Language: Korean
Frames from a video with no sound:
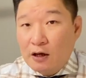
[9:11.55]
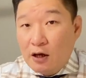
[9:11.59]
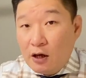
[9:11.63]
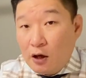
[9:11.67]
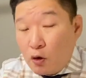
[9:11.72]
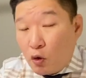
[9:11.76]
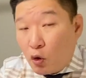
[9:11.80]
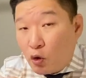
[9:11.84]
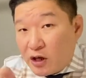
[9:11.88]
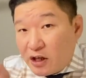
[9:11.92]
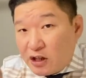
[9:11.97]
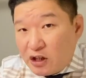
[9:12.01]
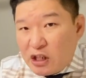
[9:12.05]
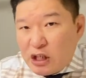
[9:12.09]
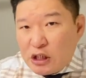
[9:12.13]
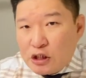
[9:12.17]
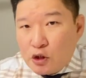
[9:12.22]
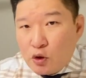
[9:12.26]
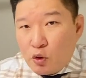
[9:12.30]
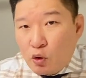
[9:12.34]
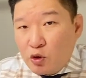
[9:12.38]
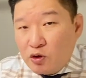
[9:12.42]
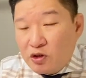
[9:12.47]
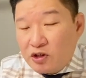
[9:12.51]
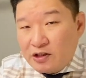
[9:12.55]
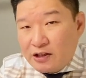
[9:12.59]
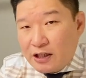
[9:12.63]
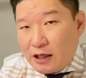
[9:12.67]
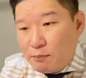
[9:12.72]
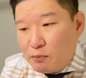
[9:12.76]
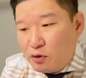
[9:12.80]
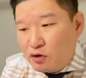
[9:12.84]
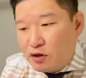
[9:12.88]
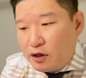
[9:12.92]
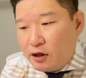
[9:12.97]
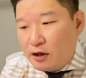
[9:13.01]
거기 디스클로즈
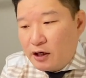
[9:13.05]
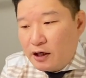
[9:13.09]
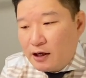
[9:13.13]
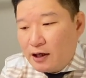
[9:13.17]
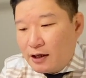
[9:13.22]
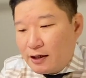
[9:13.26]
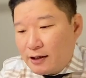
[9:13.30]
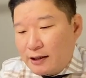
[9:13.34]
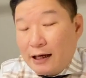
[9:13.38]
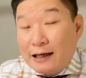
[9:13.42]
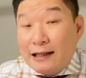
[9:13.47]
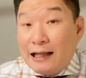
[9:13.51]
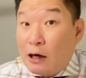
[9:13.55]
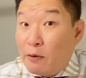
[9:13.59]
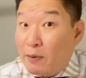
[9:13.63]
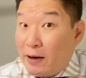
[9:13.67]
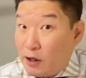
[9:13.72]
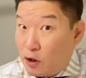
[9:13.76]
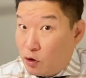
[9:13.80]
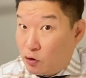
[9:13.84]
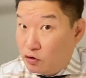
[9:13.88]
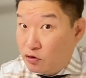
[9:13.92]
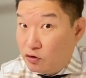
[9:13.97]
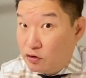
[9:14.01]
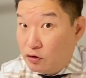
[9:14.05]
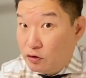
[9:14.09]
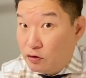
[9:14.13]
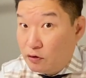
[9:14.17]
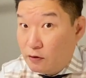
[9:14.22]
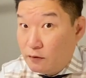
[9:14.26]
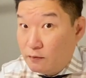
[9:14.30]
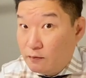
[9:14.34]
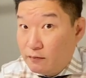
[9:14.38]
스테이먼트에 다 나와 있거든요.